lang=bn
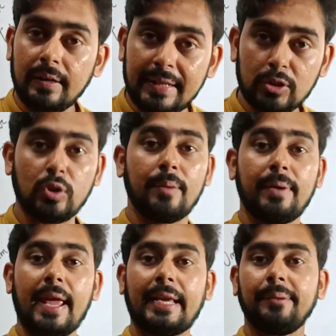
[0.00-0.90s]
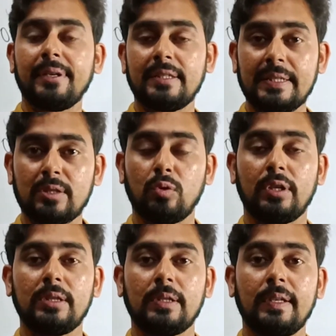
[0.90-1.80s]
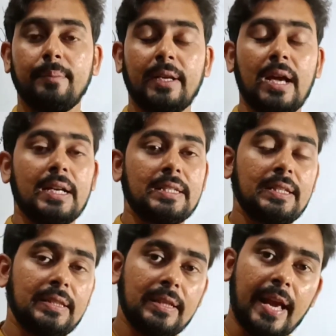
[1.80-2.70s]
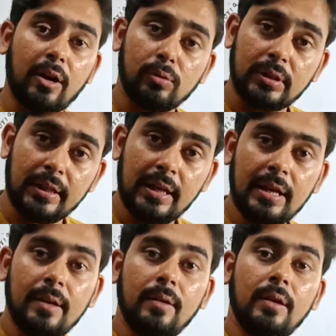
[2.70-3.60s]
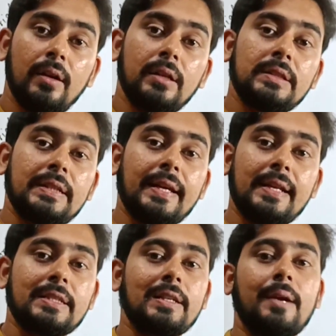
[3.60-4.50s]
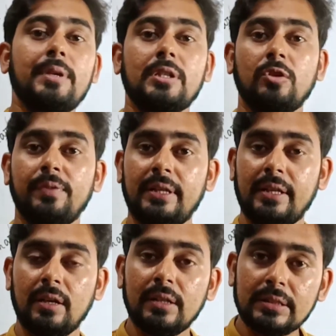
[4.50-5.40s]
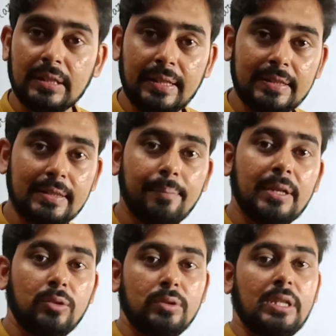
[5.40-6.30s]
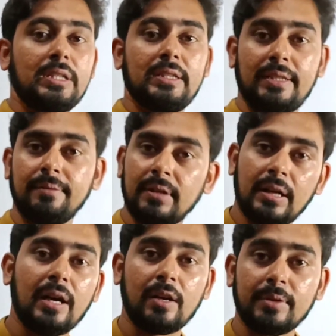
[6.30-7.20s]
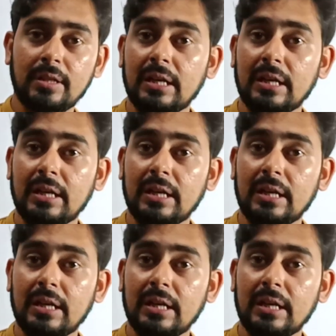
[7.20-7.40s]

নিশ্চয়ই আমরা একেবারে শেষ লগ্নে দাঁড়িয়ে মানে আজকের দিনে এগারো তারিখ যেটা ইলেকশন কমিশন অফ ইন্ডিয়া জানিয়েছে যে মাত্র চারটে দিন আর আমাদের